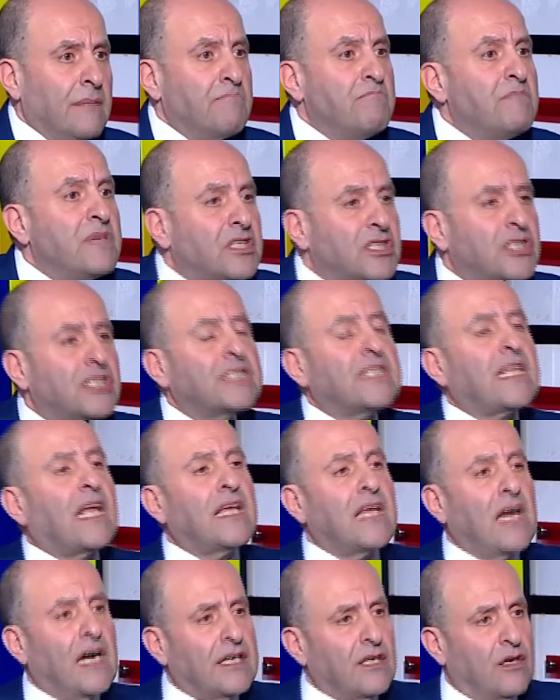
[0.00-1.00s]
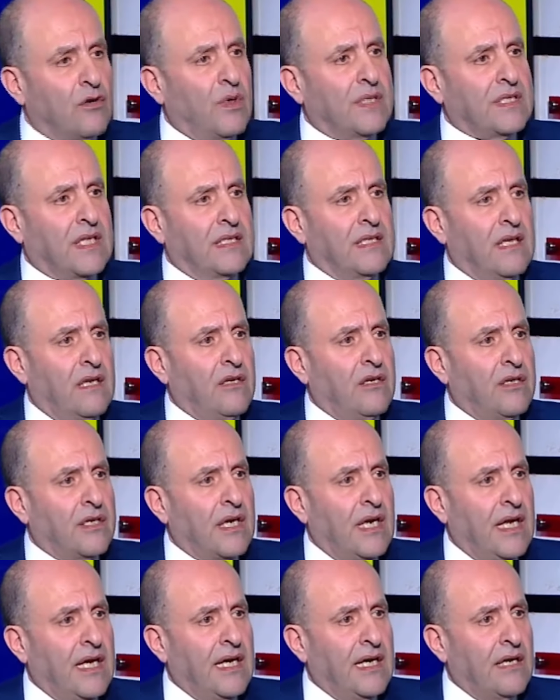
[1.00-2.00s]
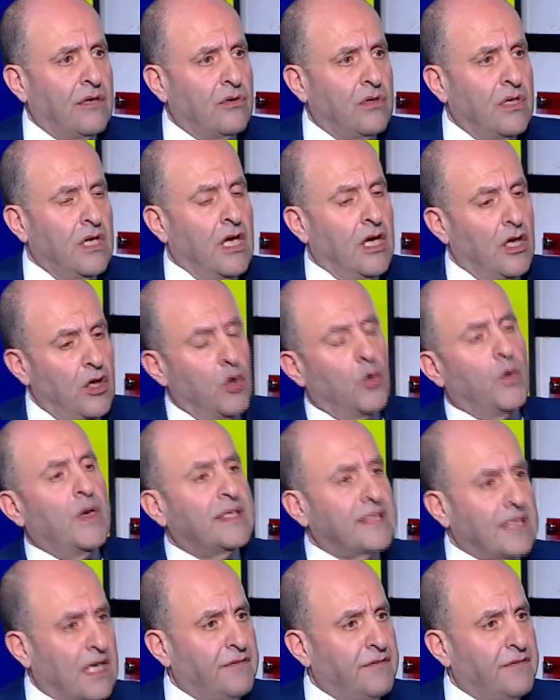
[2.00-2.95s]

مش التيار الوطني الحر لحاله القوات